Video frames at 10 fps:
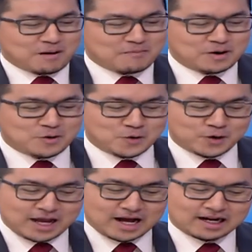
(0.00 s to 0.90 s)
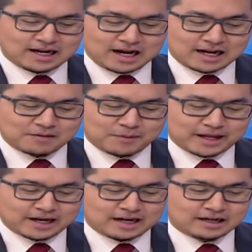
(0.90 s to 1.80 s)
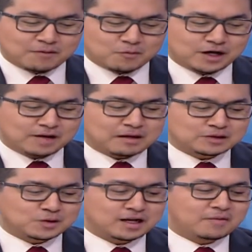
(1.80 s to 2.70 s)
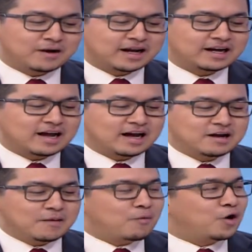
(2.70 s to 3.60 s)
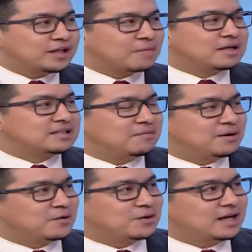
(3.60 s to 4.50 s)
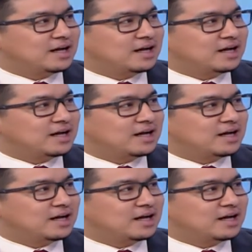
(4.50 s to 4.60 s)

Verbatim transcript: apa menu yang akan iya. dipikirkan iya. kemudian masuk dalam agenda politik bacaan berikutnya.